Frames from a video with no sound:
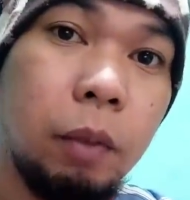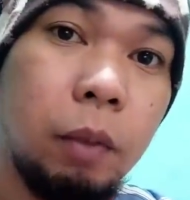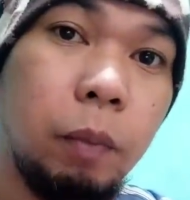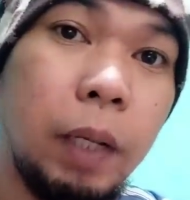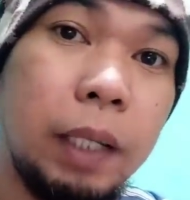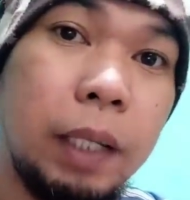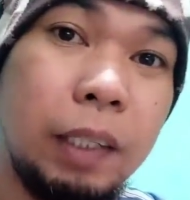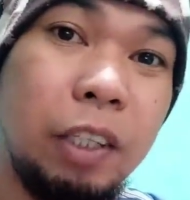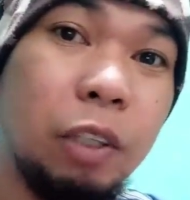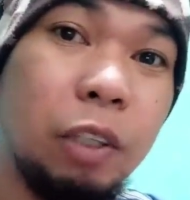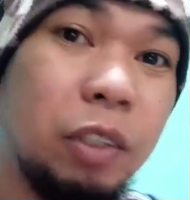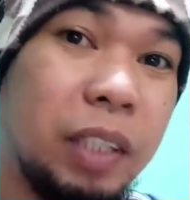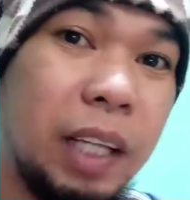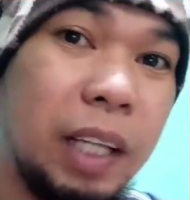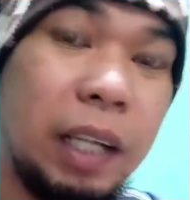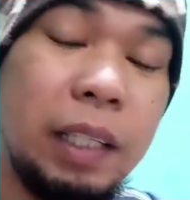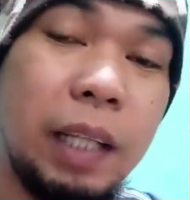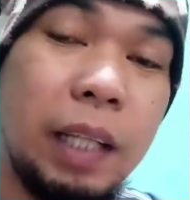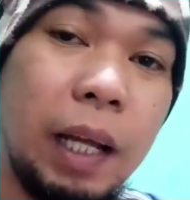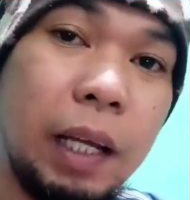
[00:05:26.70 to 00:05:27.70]
Well, yun
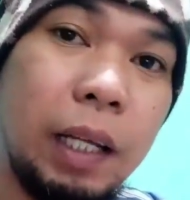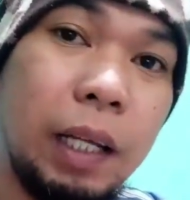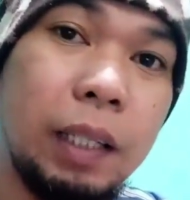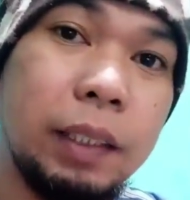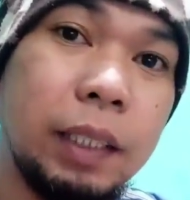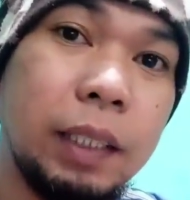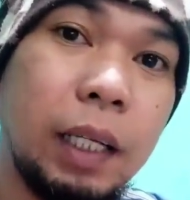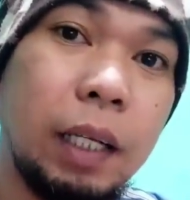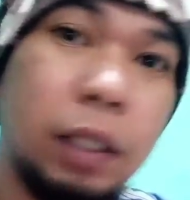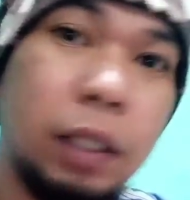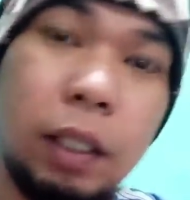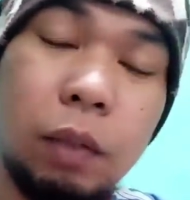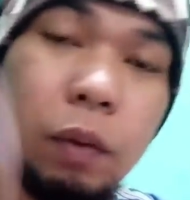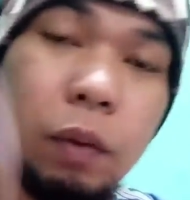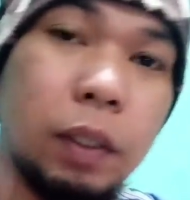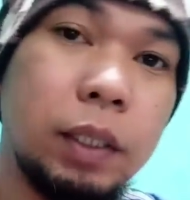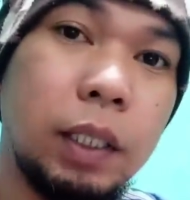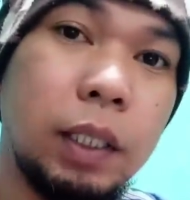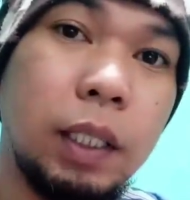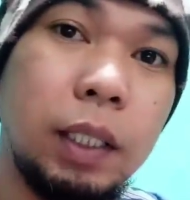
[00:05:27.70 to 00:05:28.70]
ay dahil sa hindi
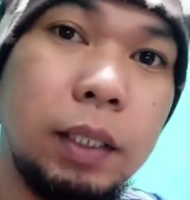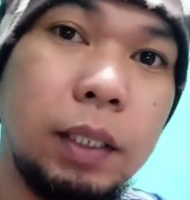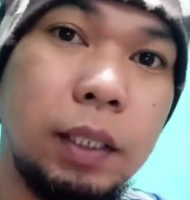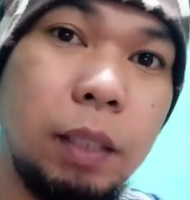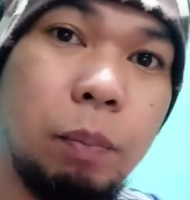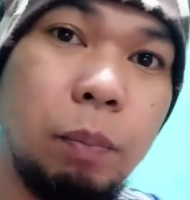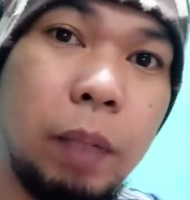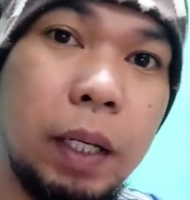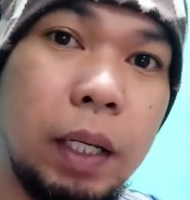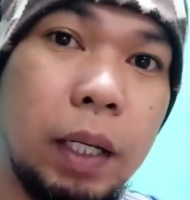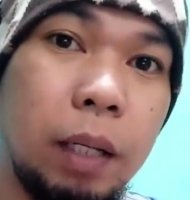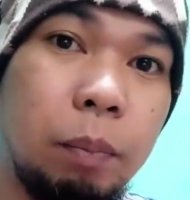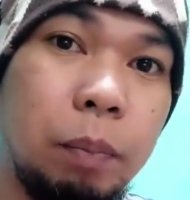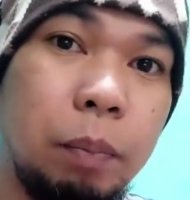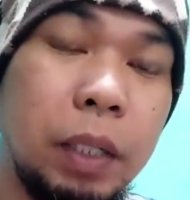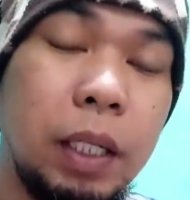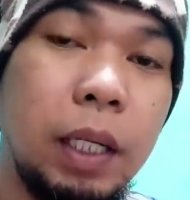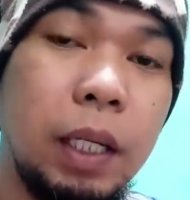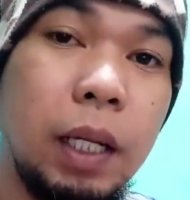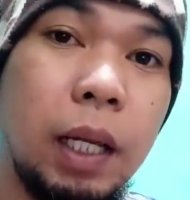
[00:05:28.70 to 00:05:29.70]
ko kasi naisipan na
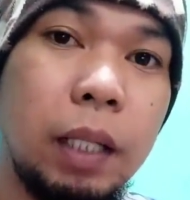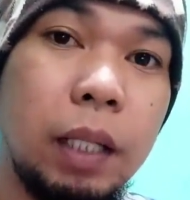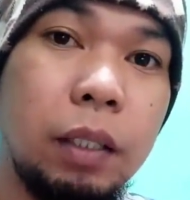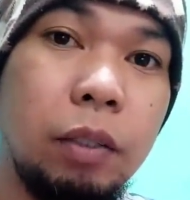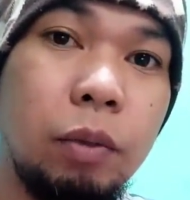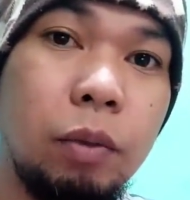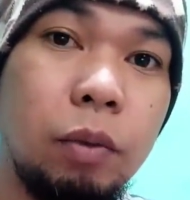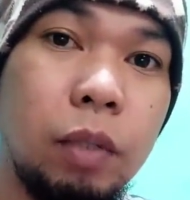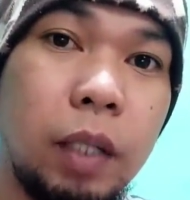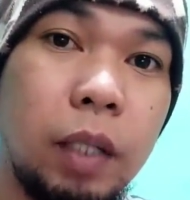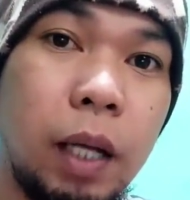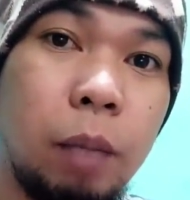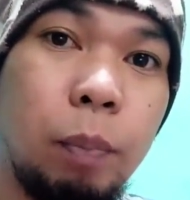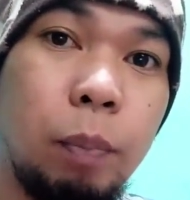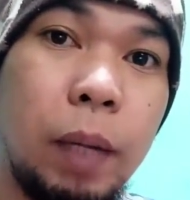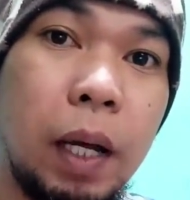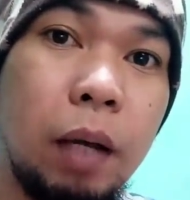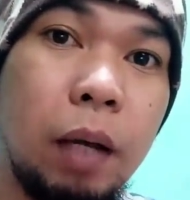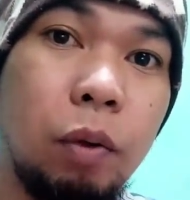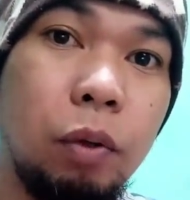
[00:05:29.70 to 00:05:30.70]
pigilan yung ng
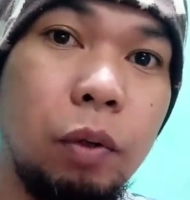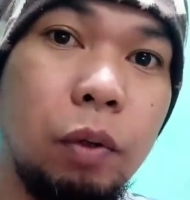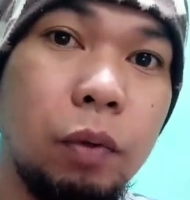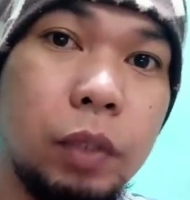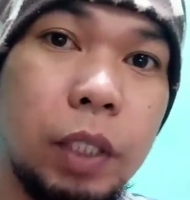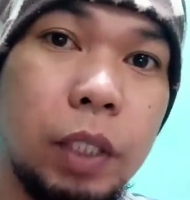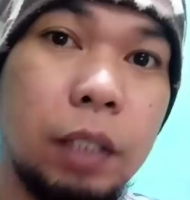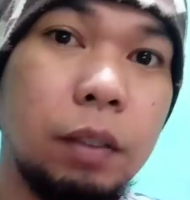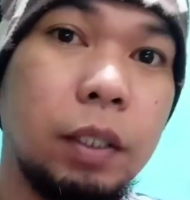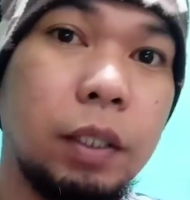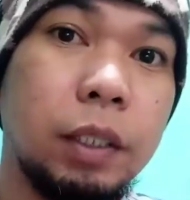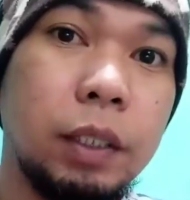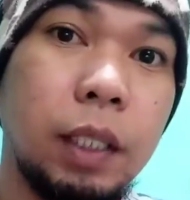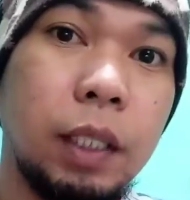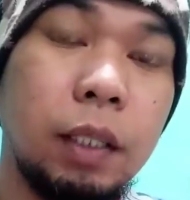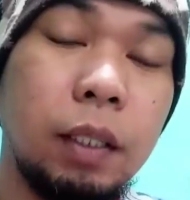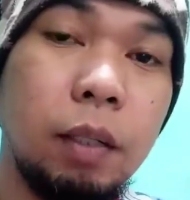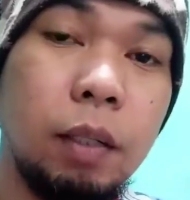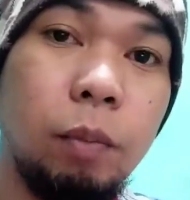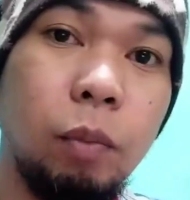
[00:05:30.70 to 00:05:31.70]
paa ko yung center
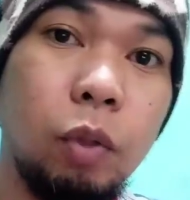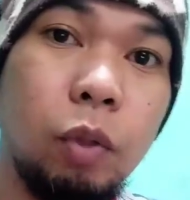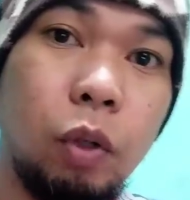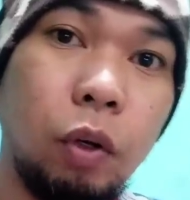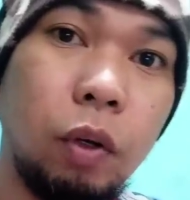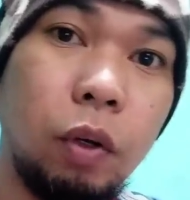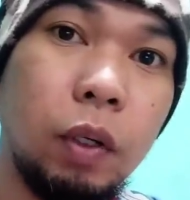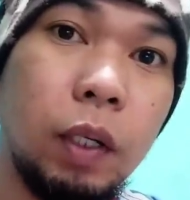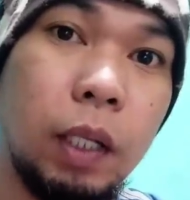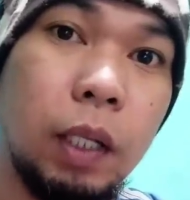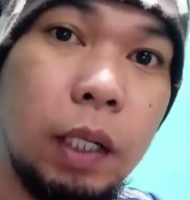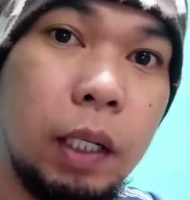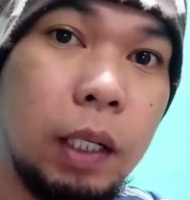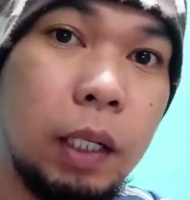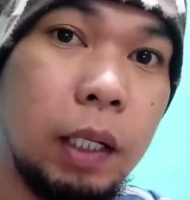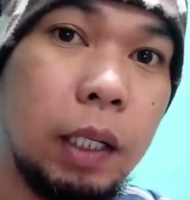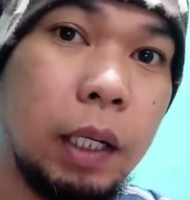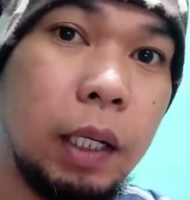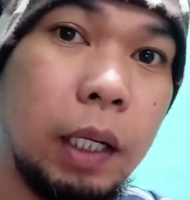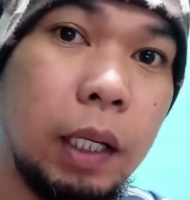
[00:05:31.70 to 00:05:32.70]
stand ng motor.
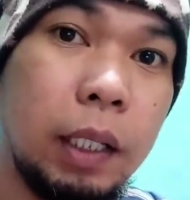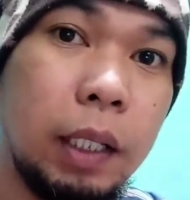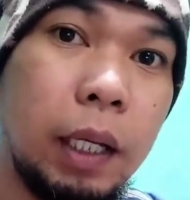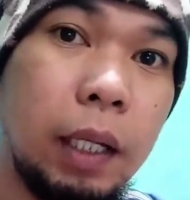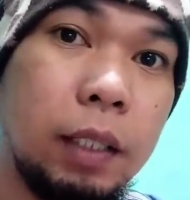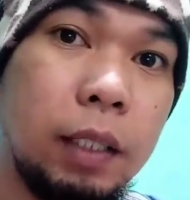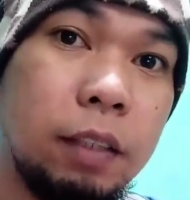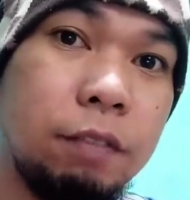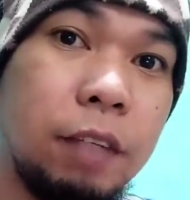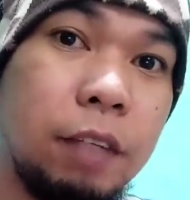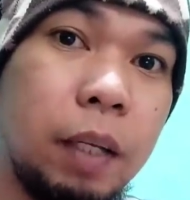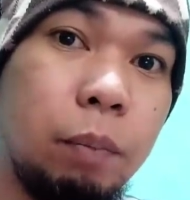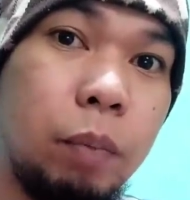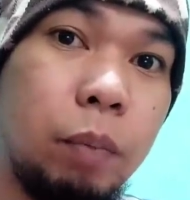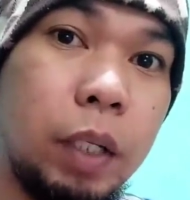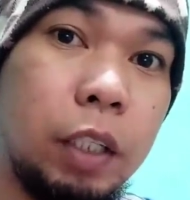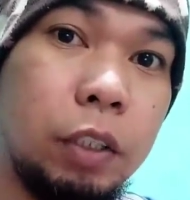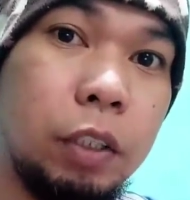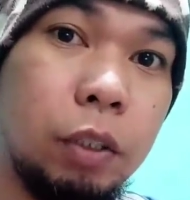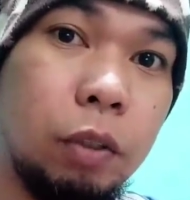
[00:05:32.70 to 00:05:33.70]
Kaya dahil sa
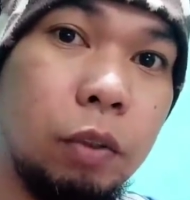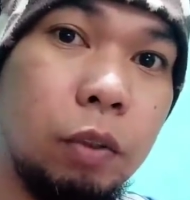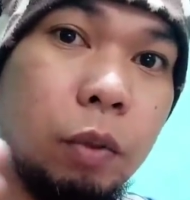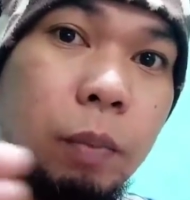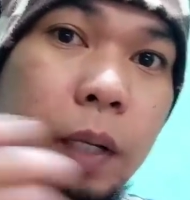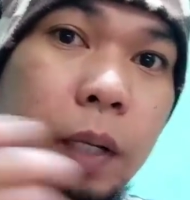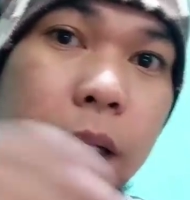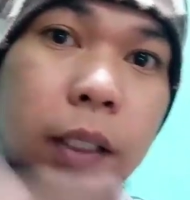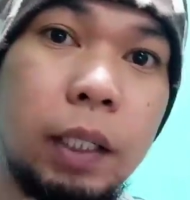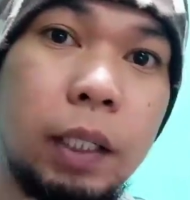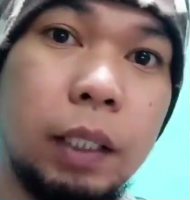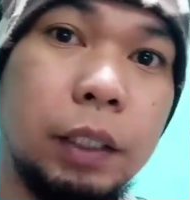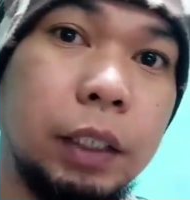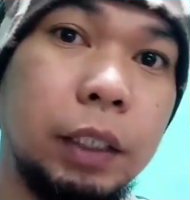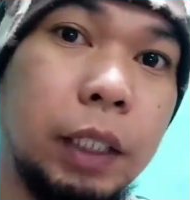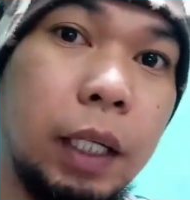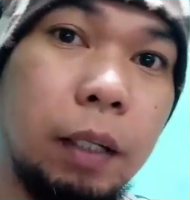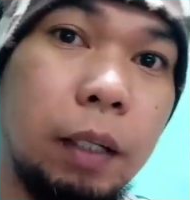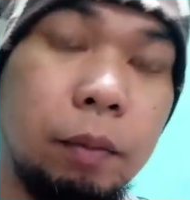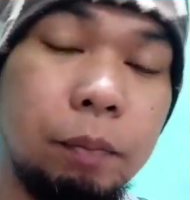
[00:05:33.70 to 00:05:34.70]
vibration, umaatras
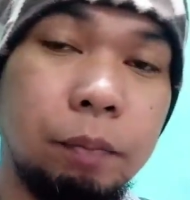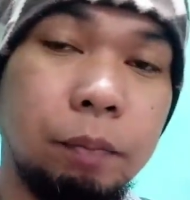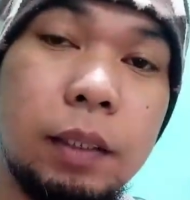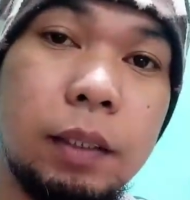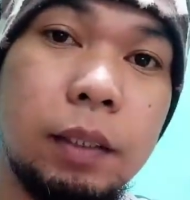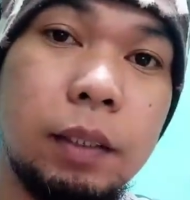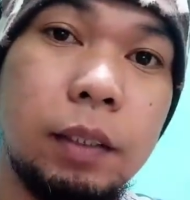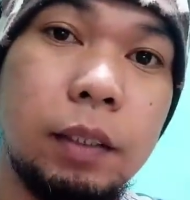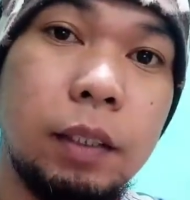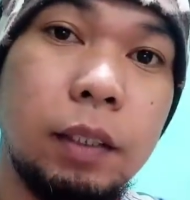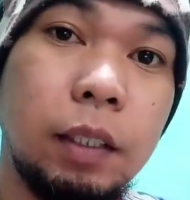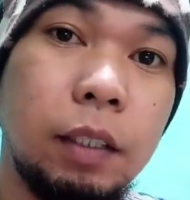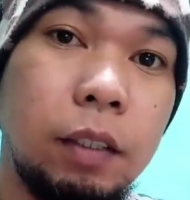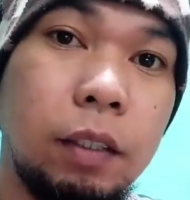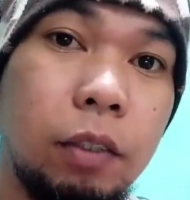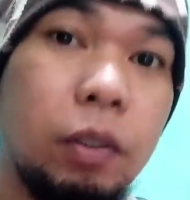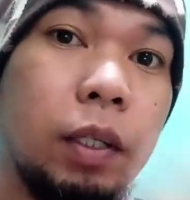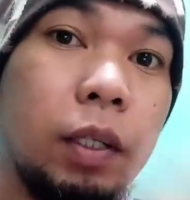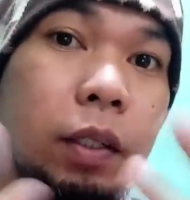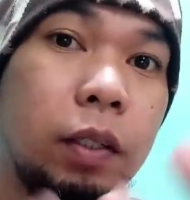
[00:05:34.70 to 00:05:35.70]
siya.
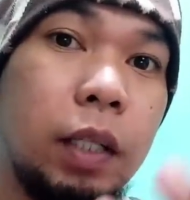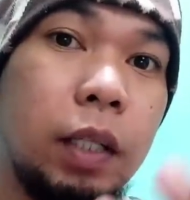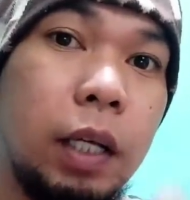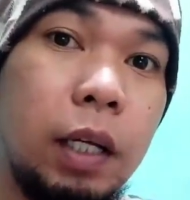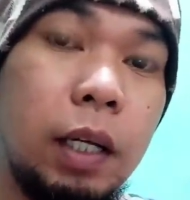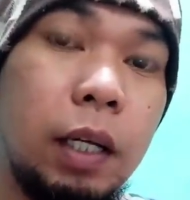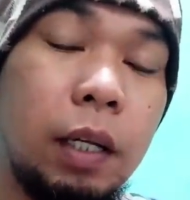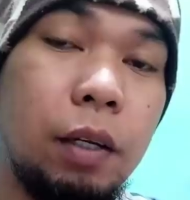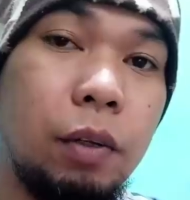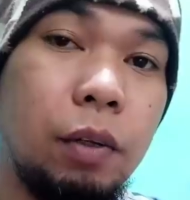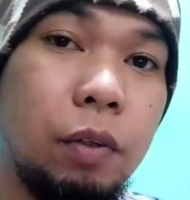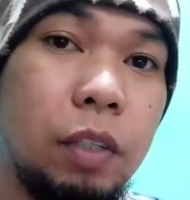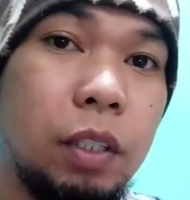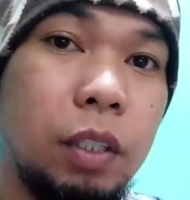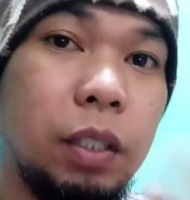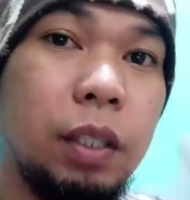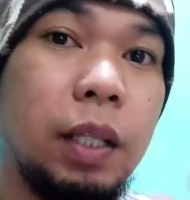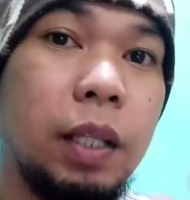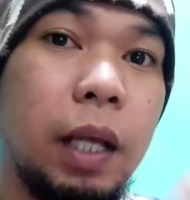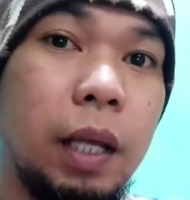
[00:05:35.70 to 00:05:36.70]
Yun lang yung dahilan nun,
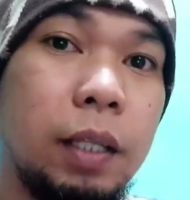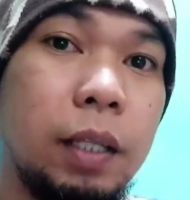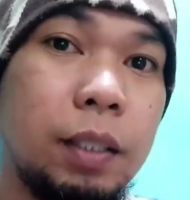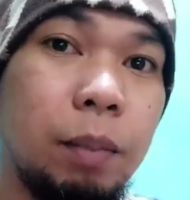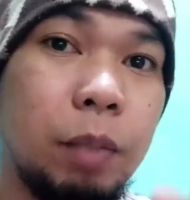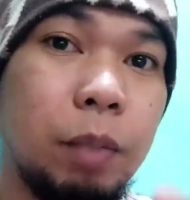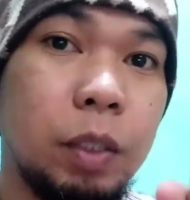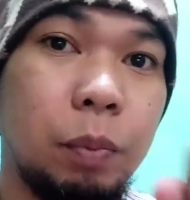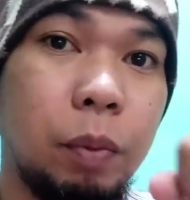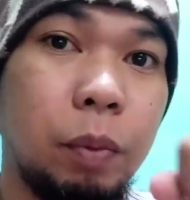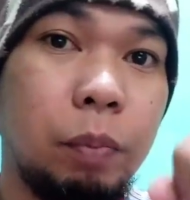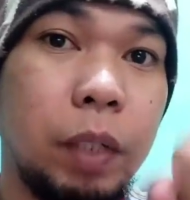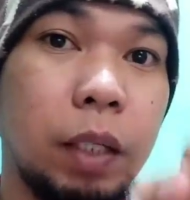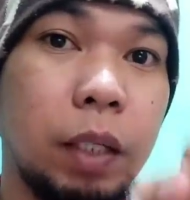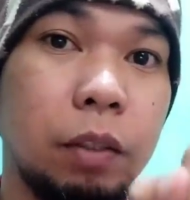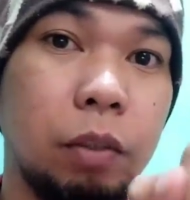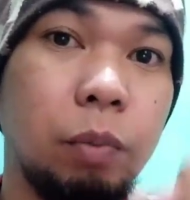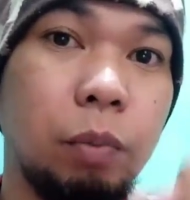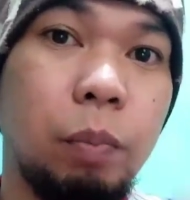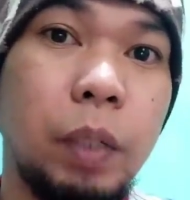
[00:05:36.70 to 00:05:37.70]
hindi dahil sa mas
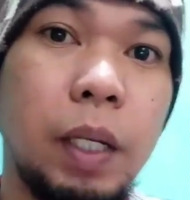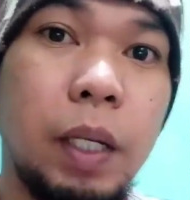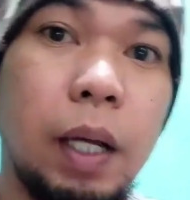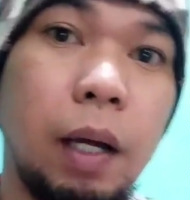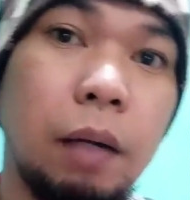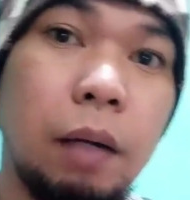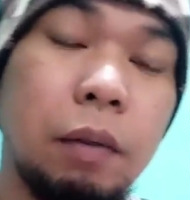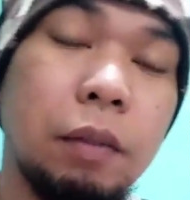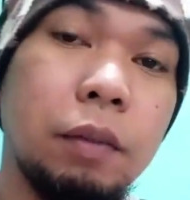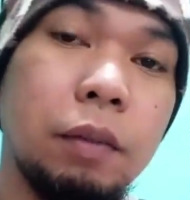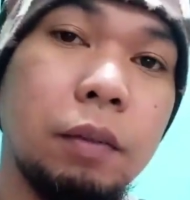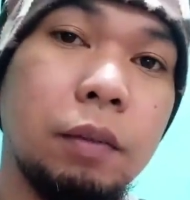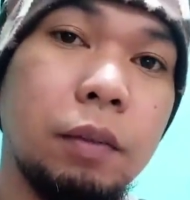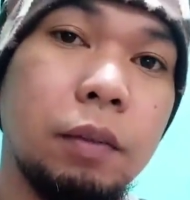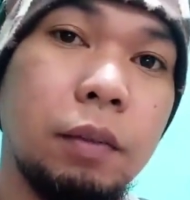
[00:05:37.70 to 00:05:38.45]
mabigat yung piga ko.